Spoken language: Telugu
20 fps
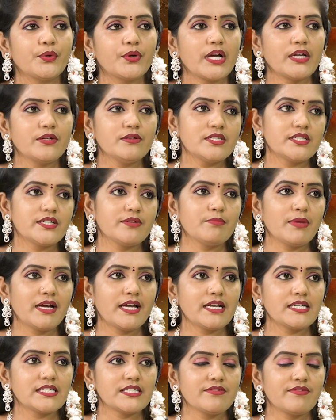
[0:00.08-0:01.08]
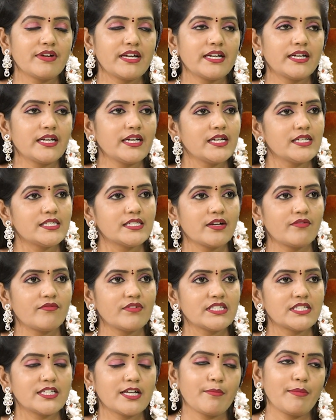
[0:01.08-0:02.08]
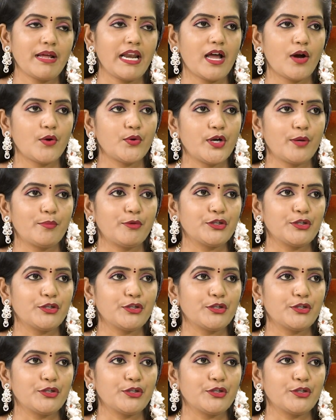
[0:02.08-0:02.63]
గురుగారు సింహరాశి వారికి ఈ సంవత్సరం ఎలా